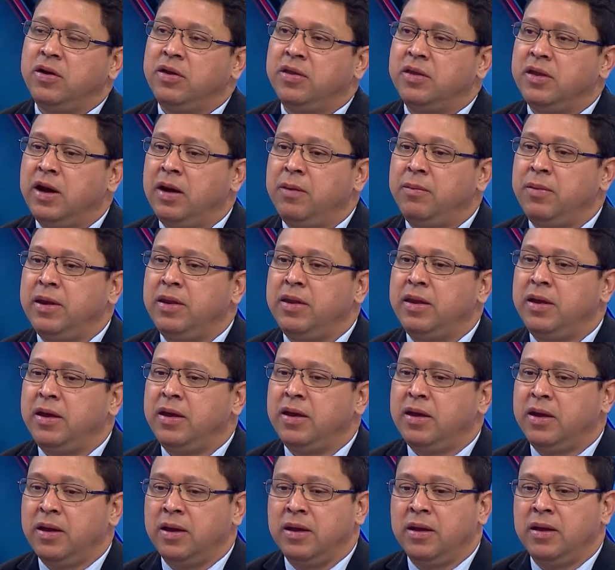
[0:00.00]
entre el mes
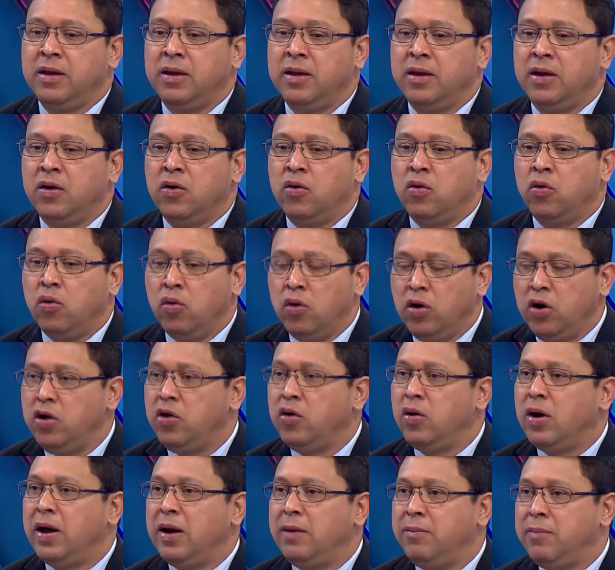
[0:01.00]
de
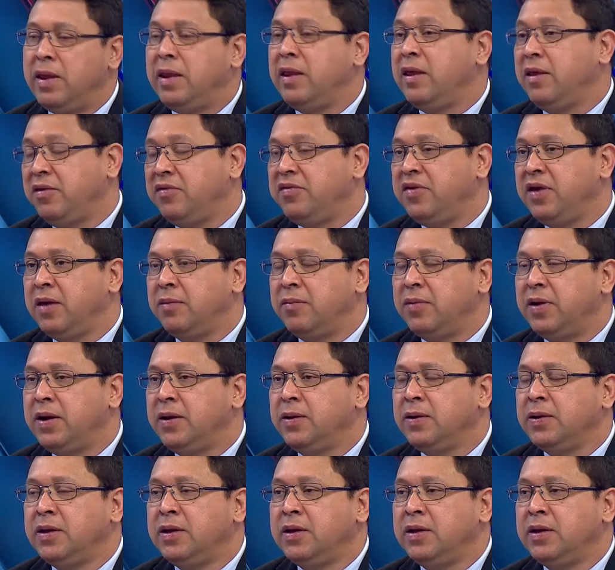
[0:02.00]
julio al mes de diciembre.